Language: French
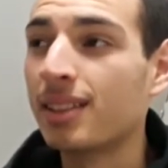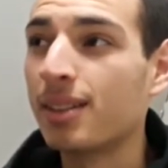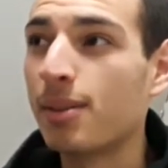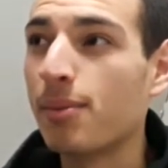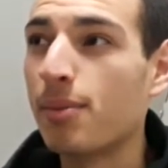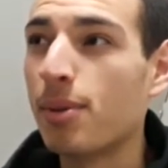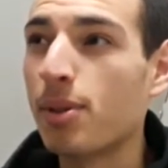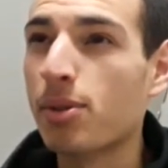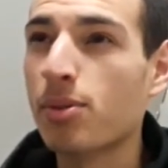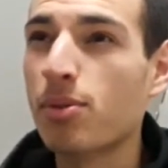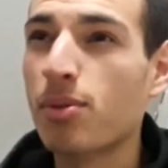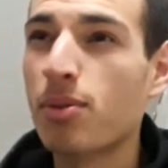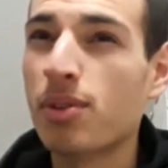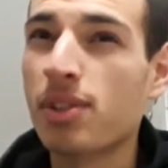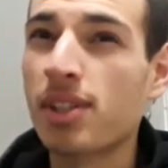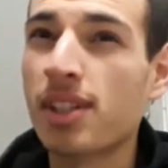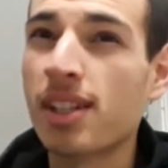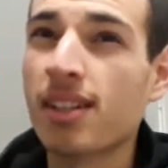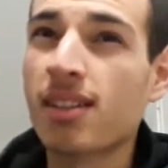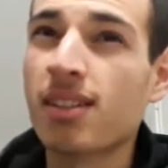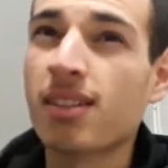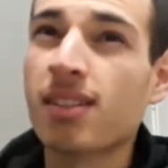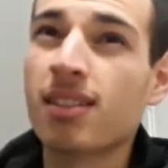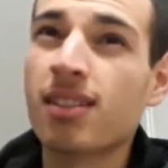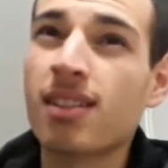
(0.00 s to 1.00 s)
parce que je
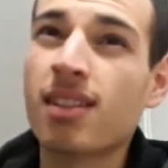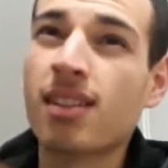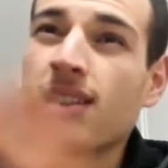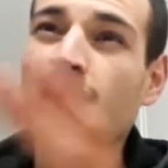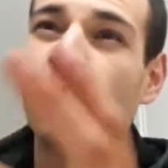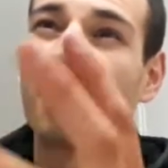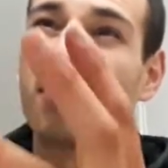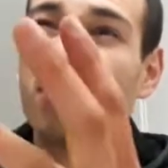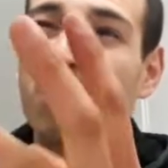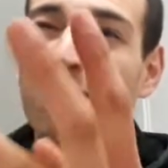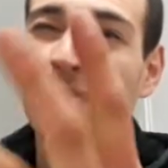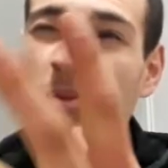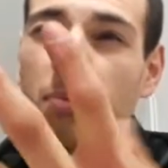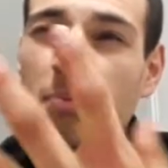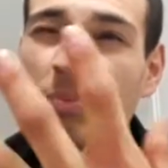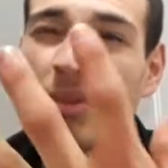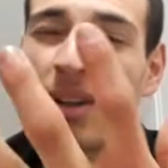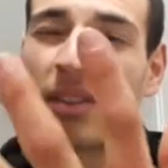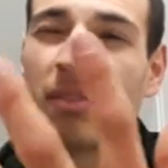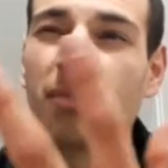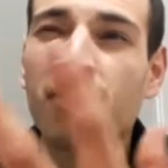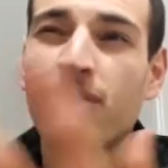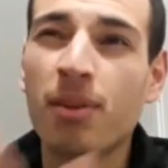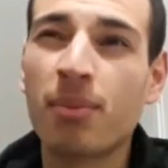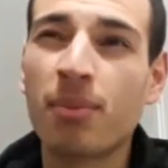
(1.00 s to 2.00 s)
sais que ça sera plus
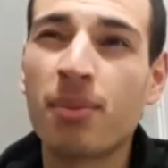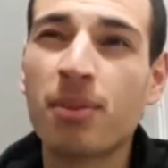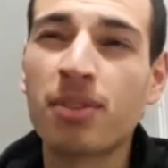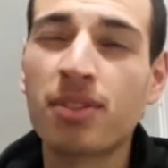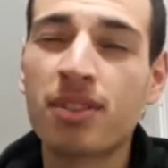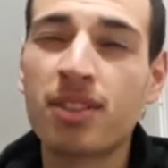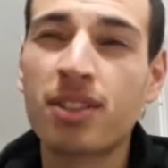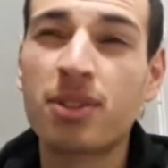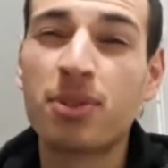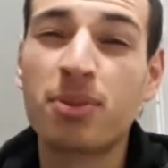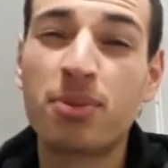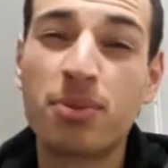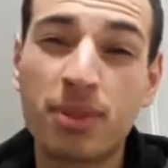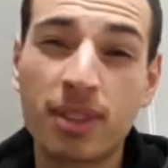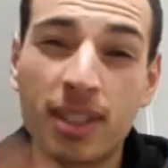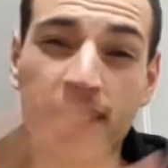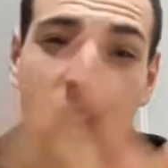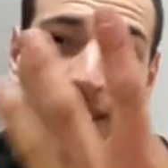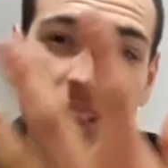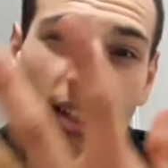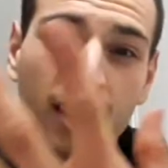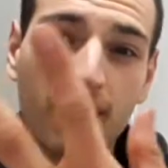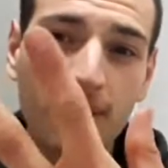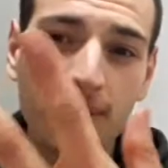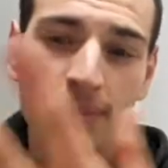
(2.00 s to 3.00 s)
performant si je suis
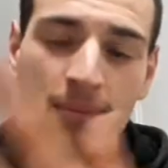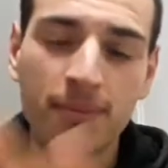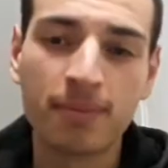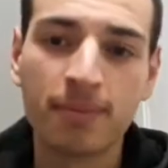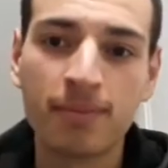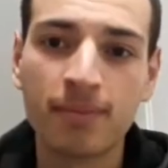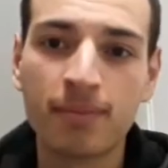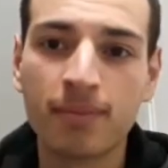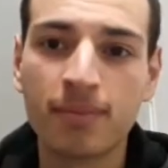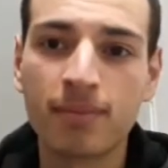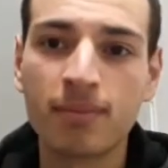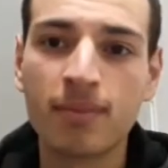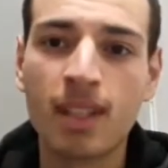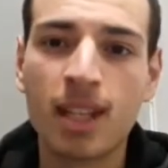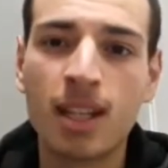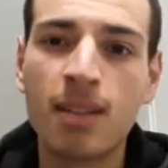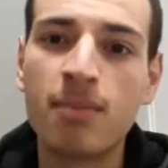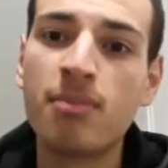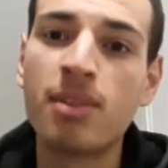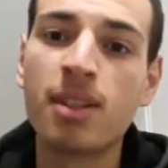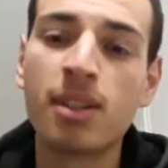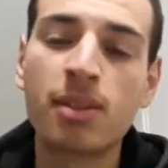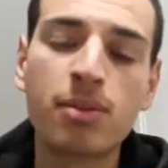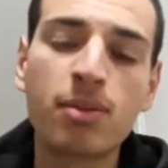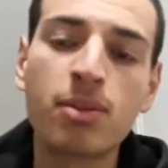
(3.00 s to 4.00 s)
cadré.
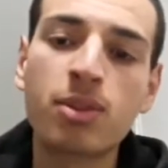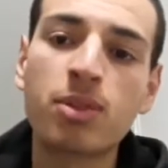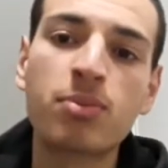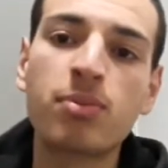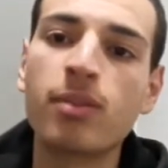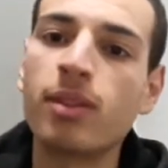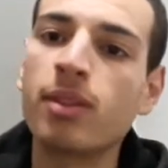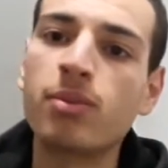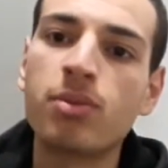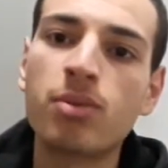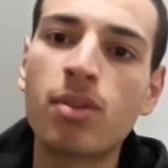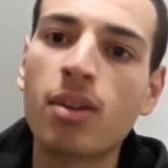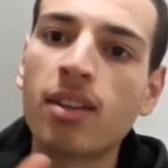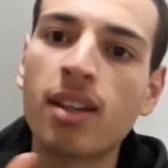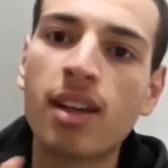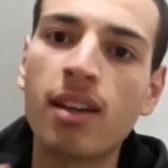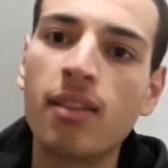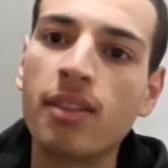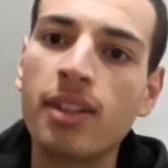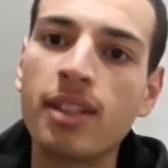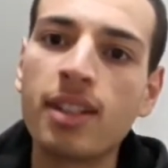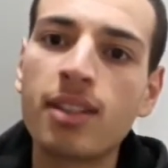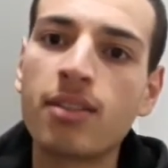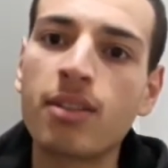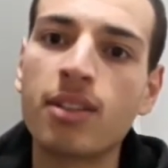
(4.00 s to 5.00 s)
Bien sûr, je pourrais toujours
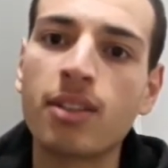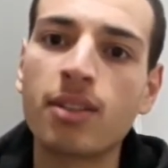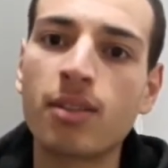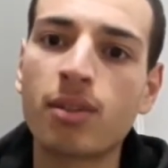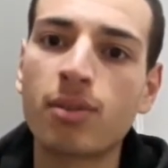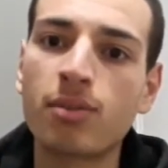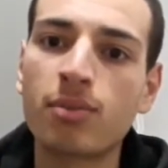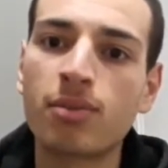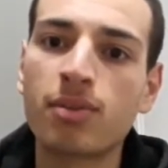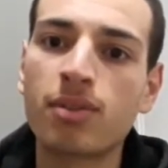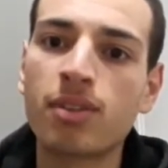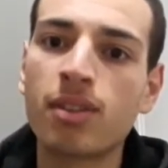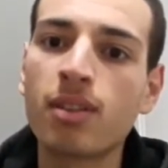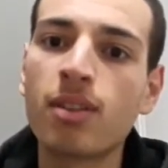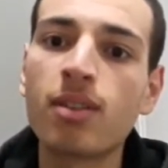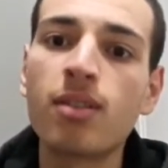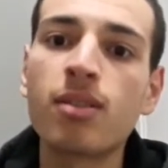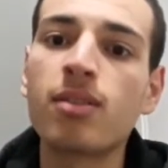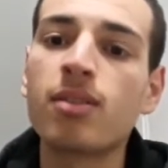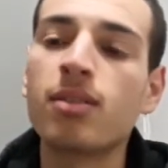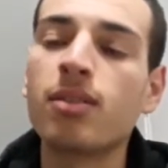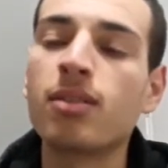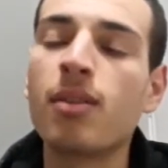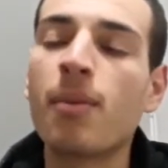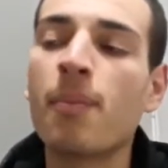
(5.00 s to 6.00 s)
travailler en étant tout seul,
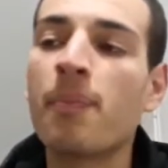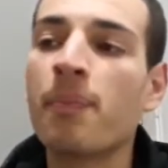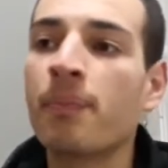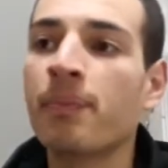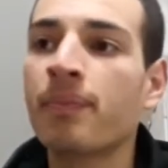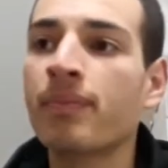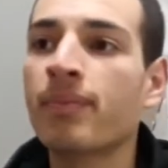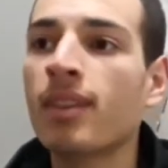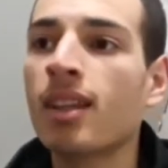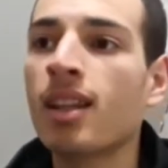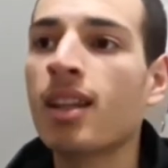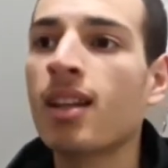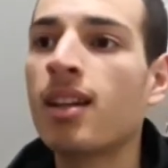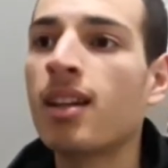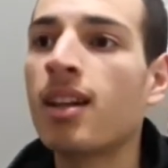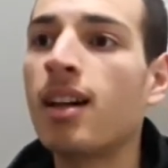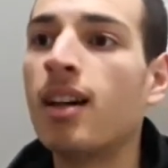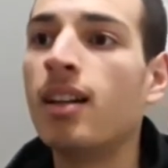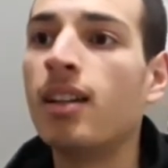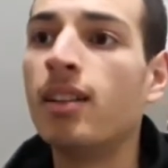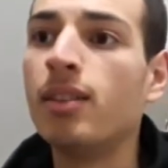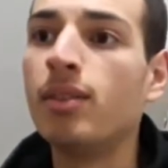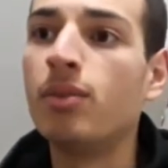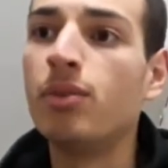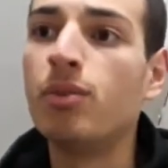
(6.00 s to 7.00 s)
euh,
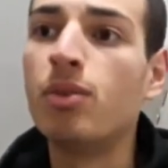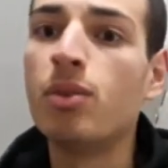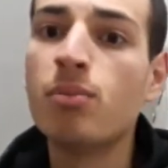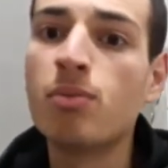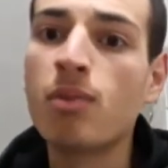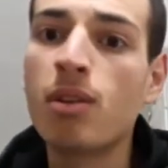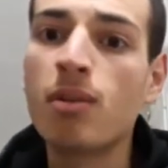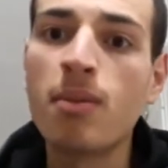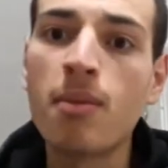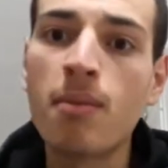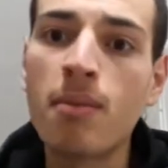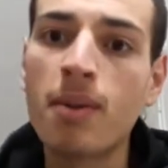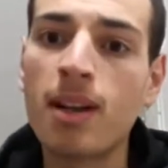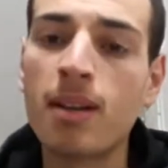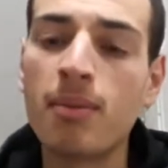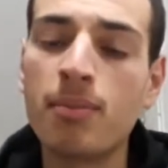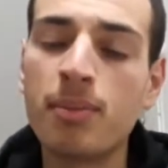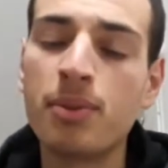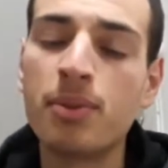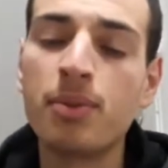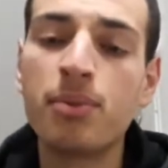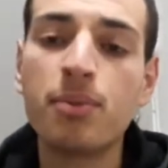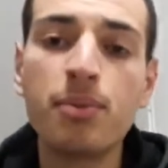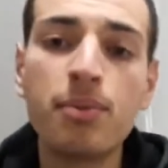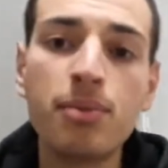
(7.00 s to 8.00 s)
aller de moi-même à la
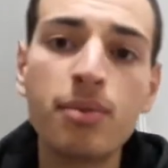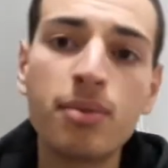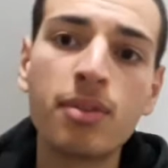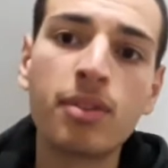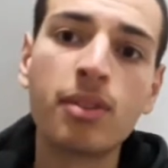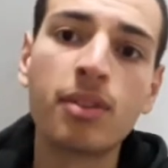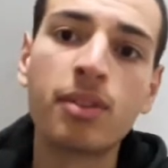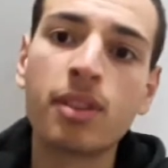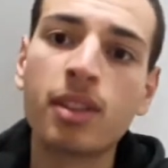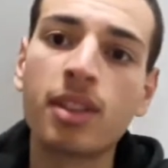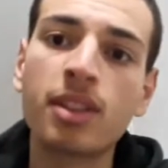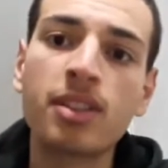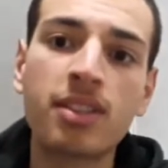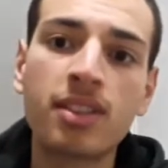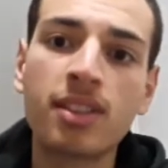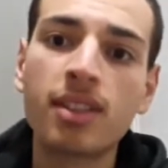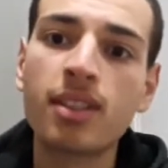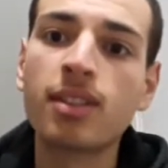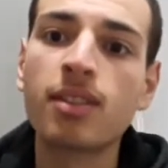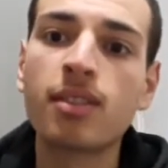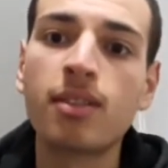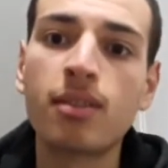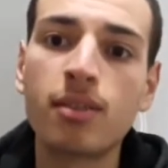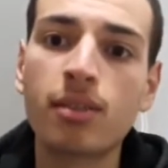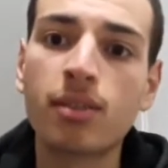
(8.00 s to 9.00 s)
BU, euh,
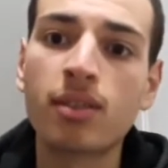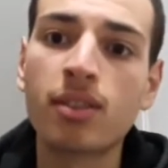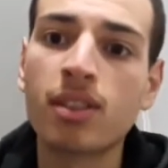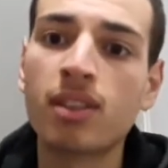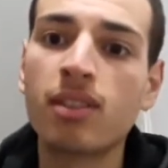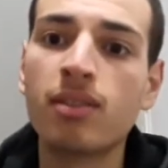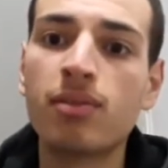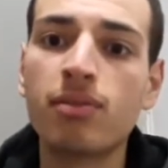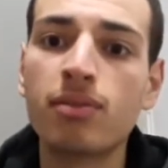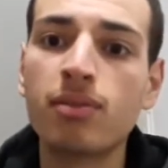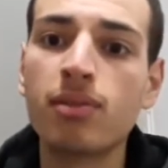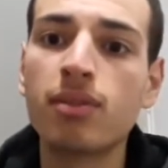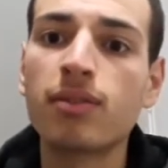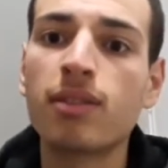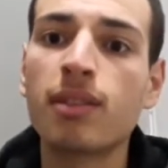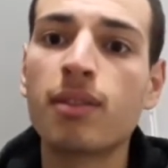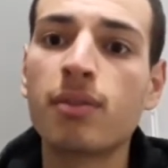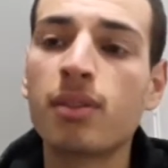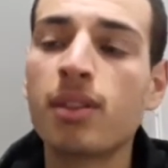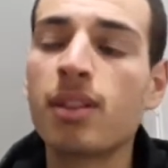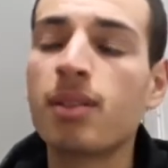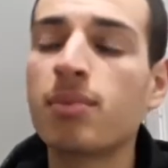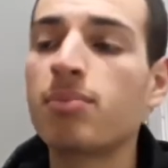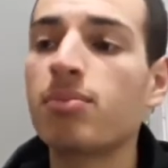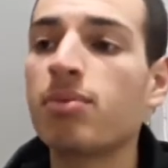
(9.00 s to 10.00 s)
rester le temps qu'il faut, enfin
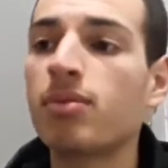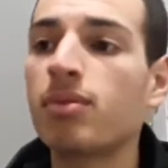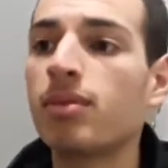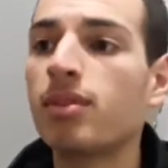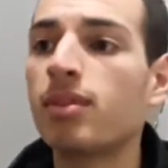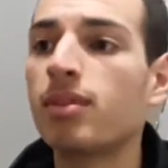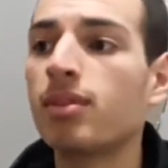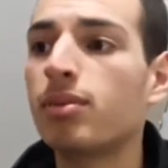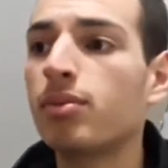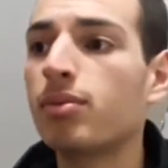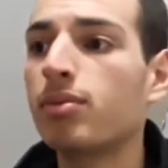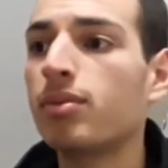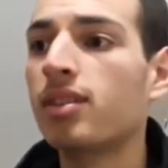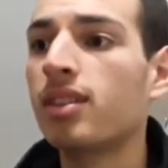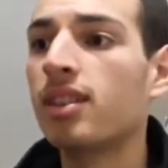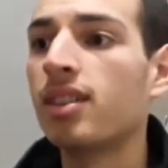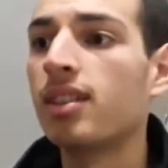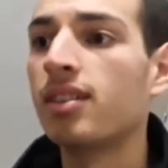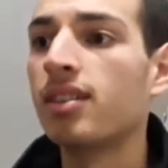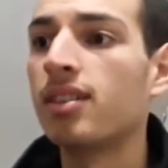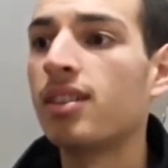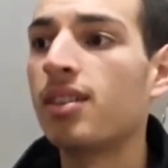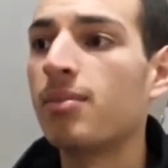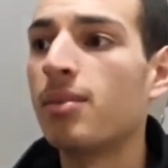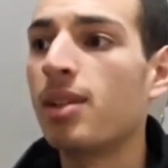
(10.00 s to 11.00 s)
voilà pour tout ce qui est
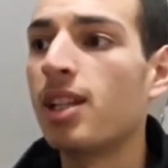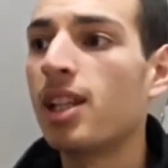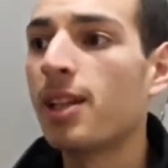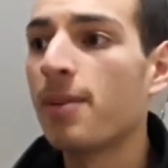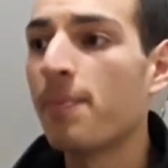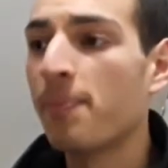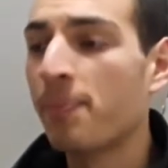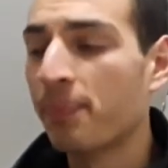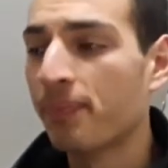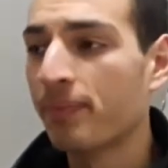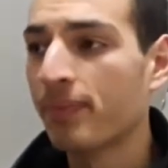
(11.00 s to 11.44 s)
assimilé.